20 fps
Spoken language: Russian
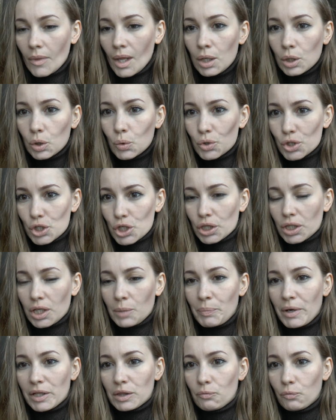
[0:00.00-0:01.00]
лучше
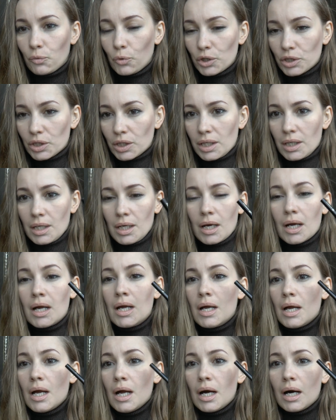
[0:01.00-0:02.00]
этой подводки
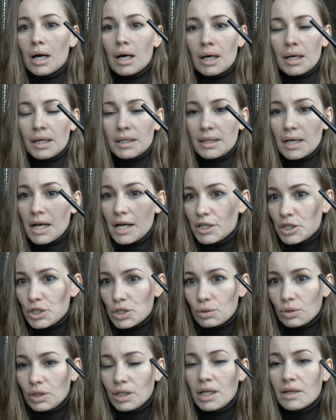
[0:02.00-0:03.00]
а, я
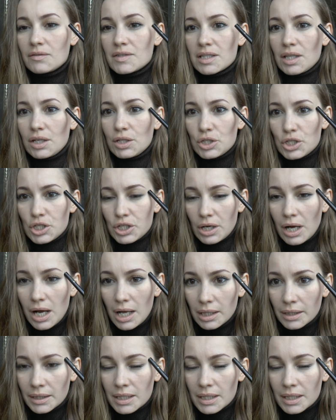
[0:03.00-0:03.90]
еще не встречала.